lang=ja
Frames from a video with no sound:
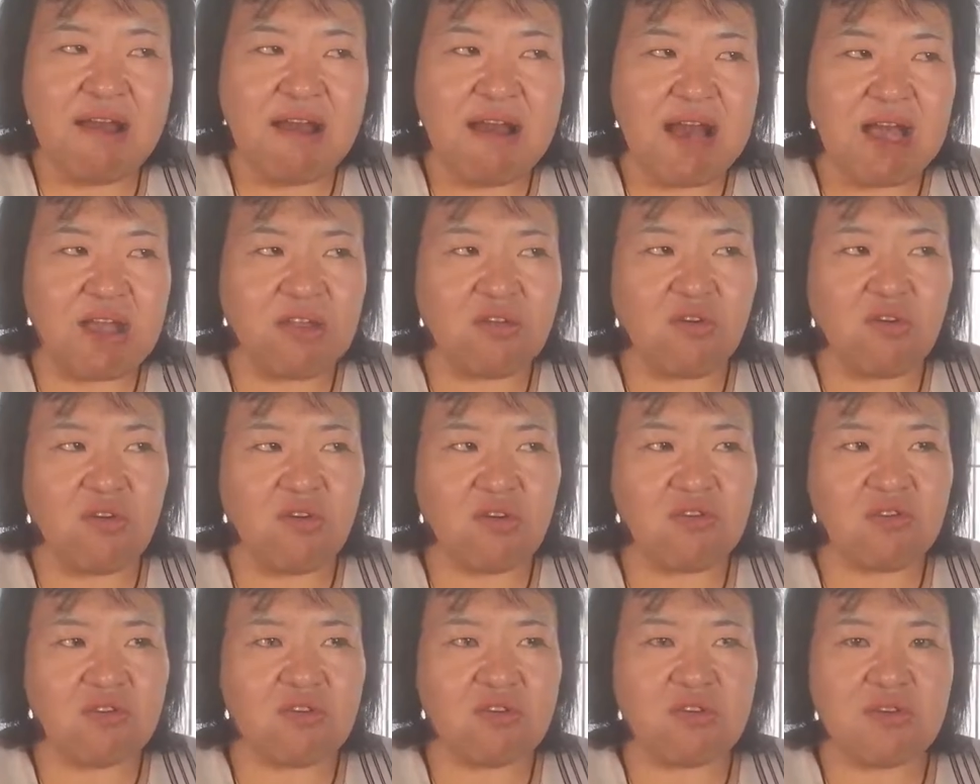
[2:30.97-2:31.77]
あ
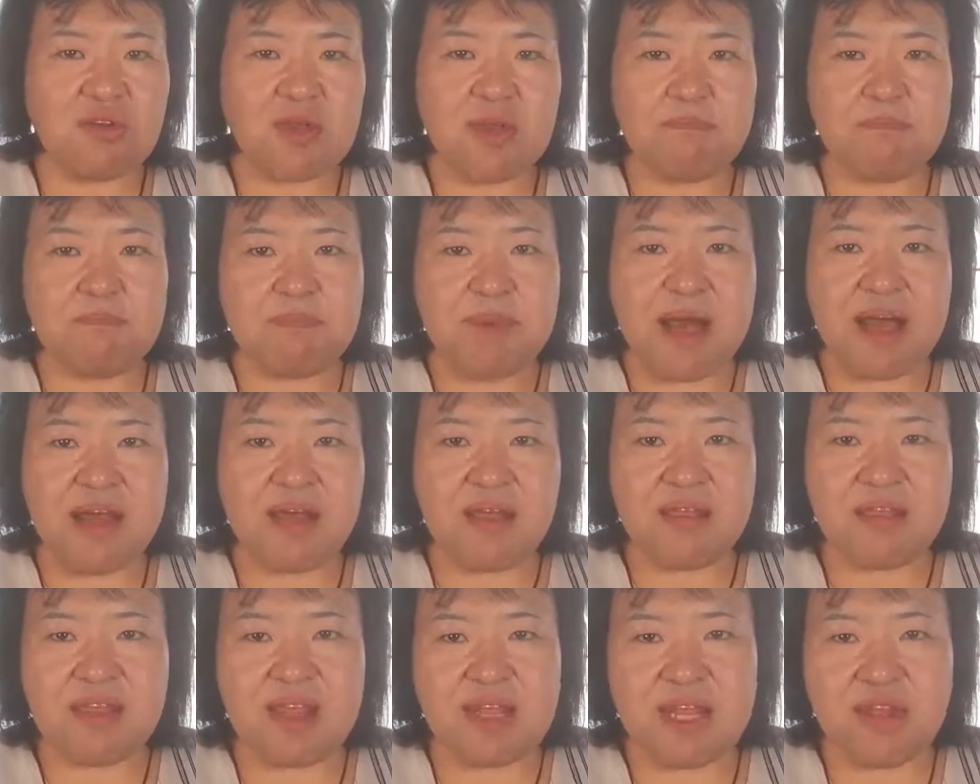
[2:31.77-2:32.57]
の、YouTube が
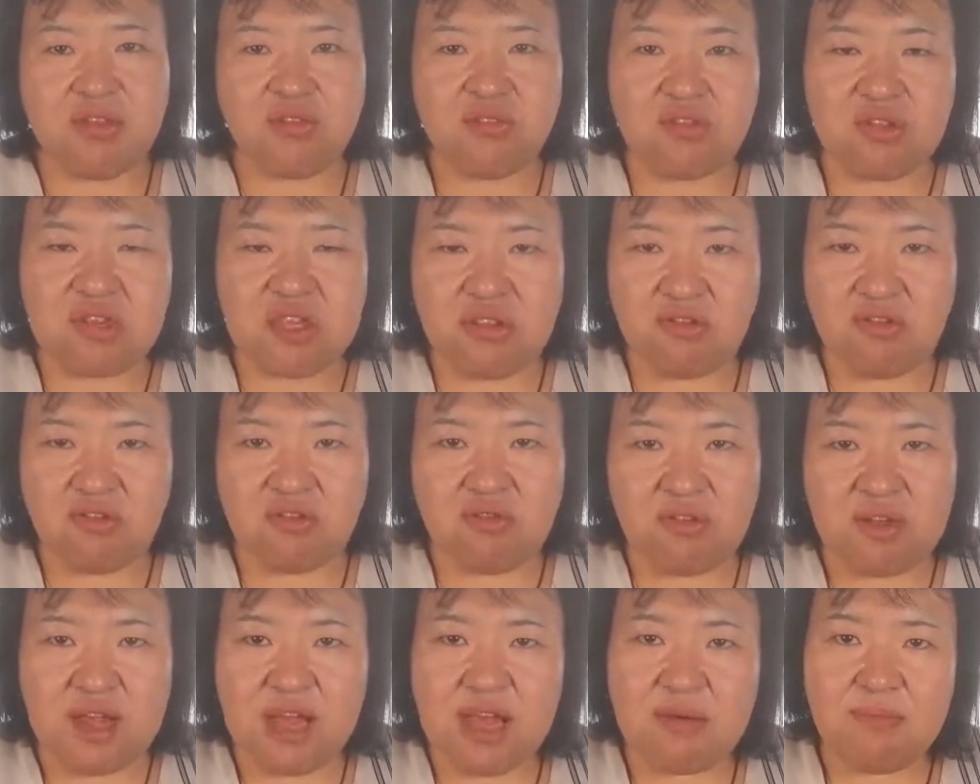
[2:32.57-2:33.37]
バーンされるっていうこ
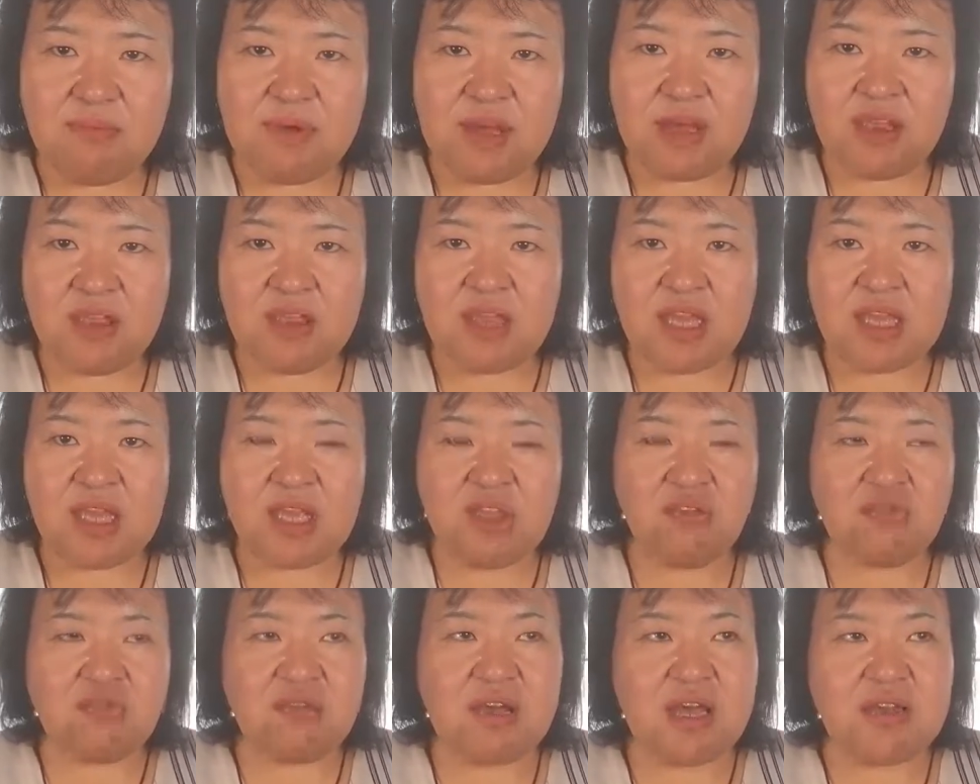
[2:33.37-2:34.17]
とが、まあ、最
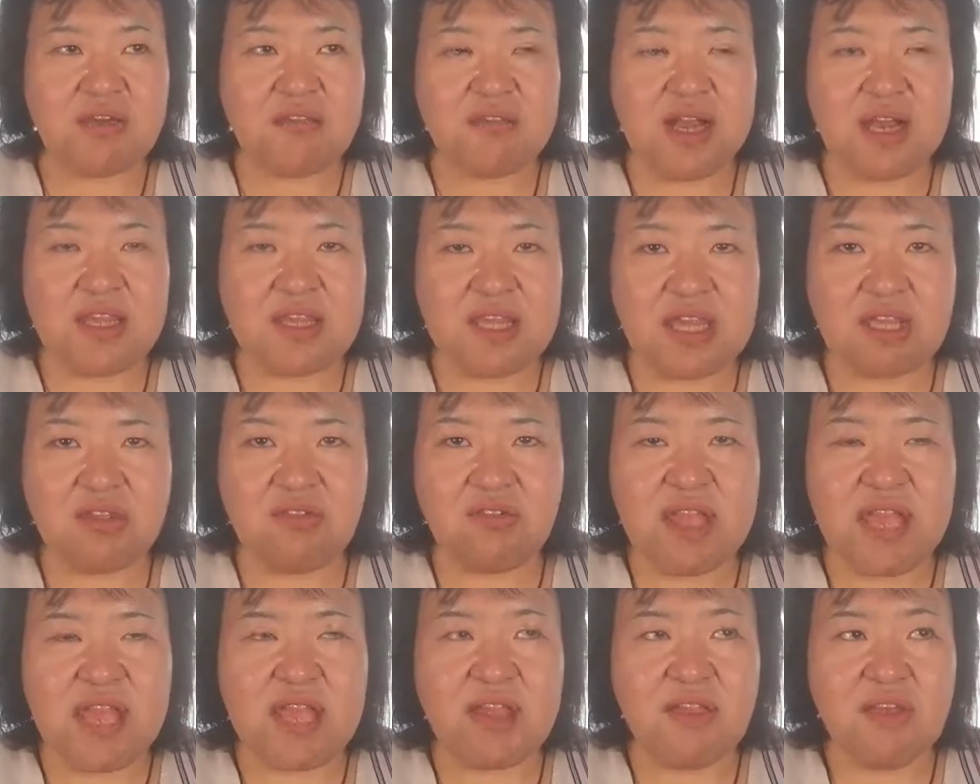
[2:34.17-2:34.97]
近よくあるらしい
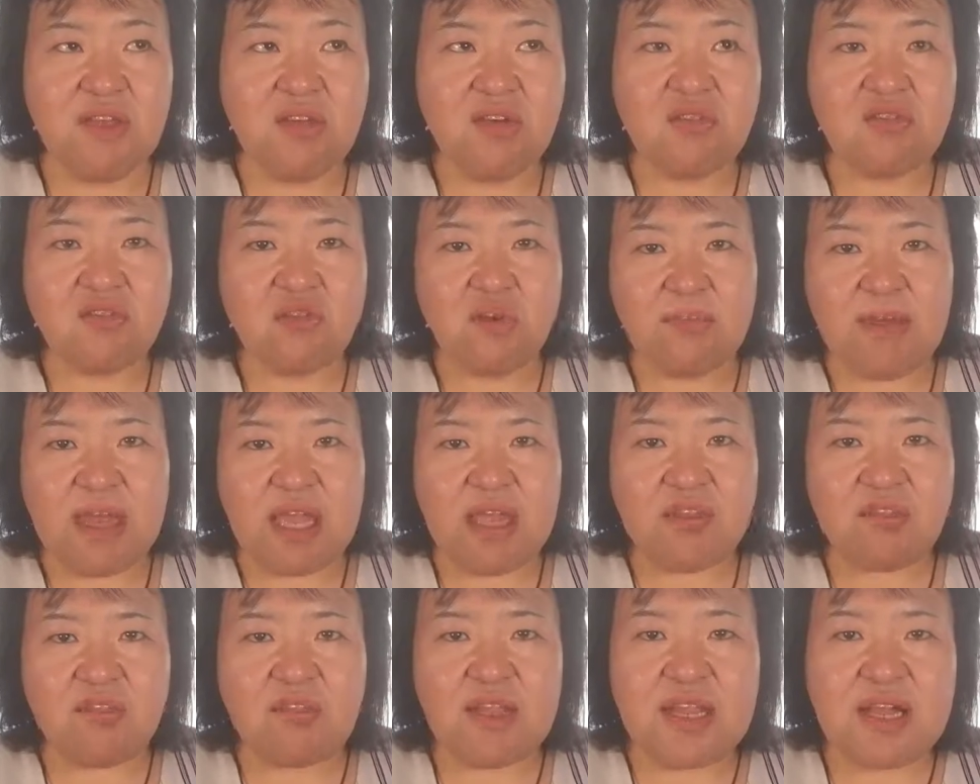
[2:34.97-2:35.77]
ので、
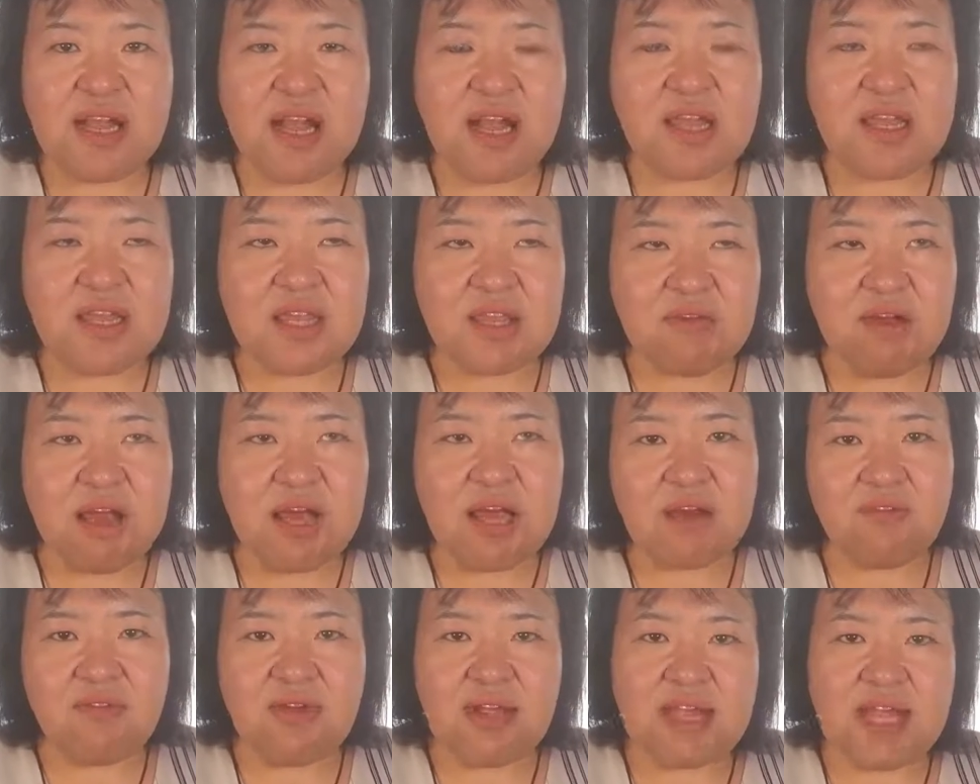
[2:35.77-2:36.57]
コメントに関して
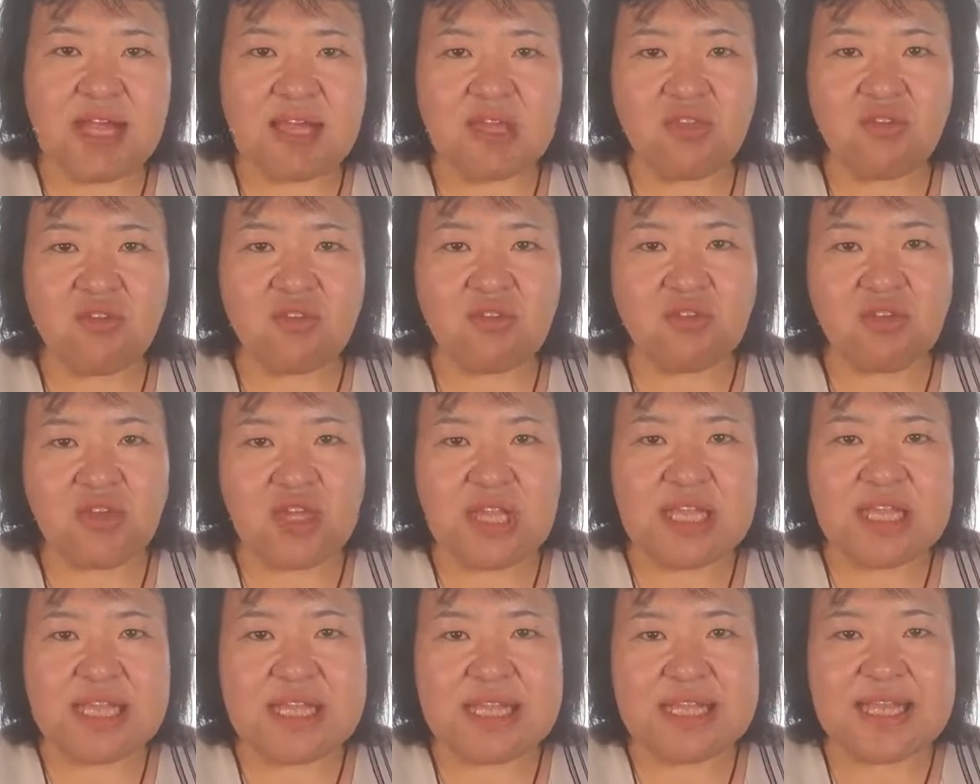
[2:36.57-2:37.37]
は、私の
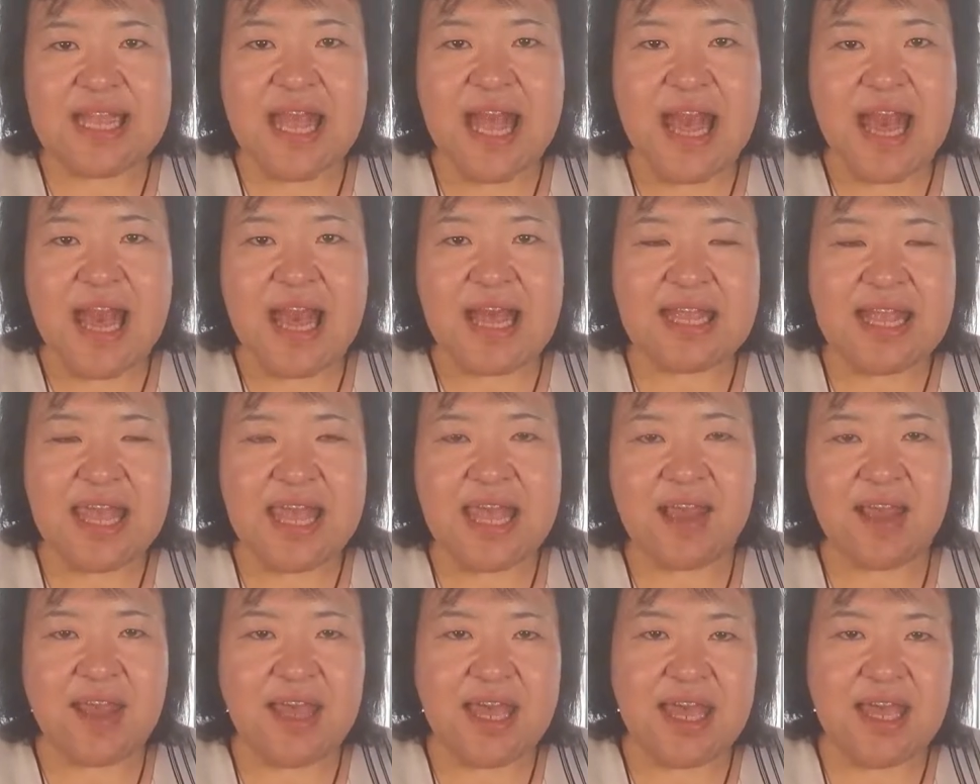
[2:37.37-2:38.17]
Twitter で、
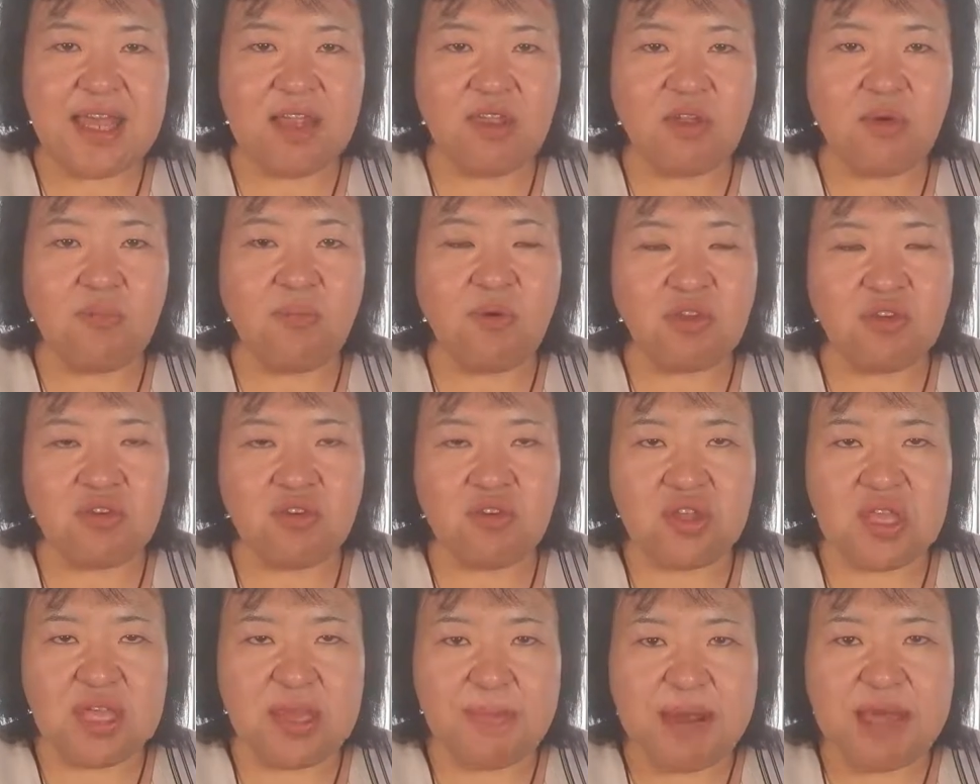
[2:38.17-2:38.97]
えっ、ー、と、募
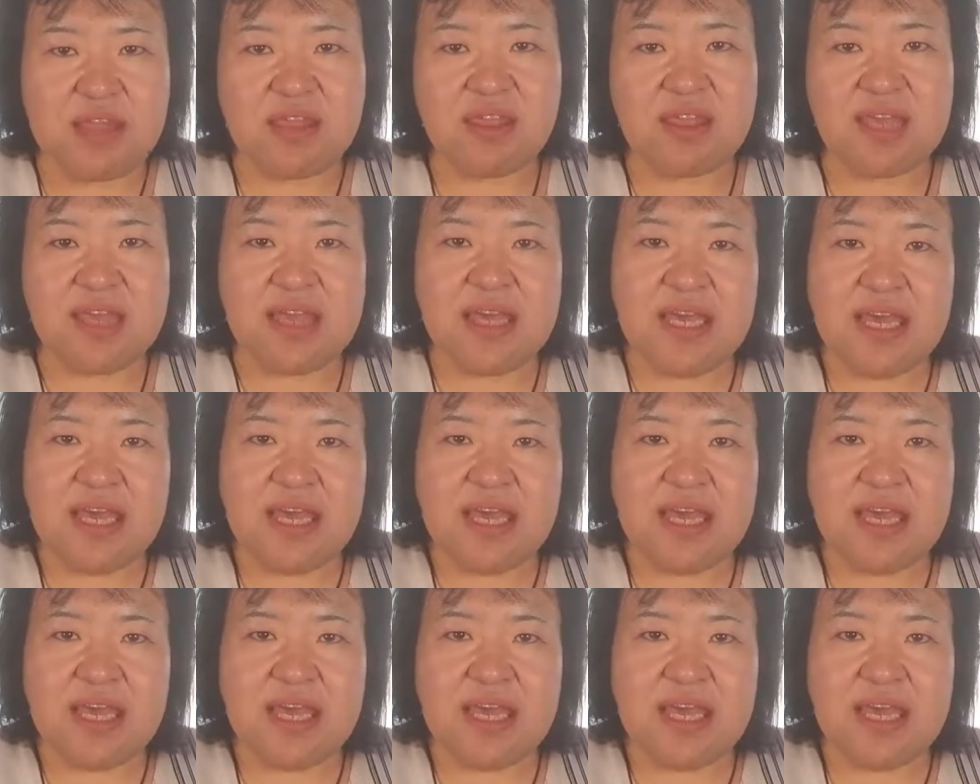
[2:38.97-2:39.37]
集してます。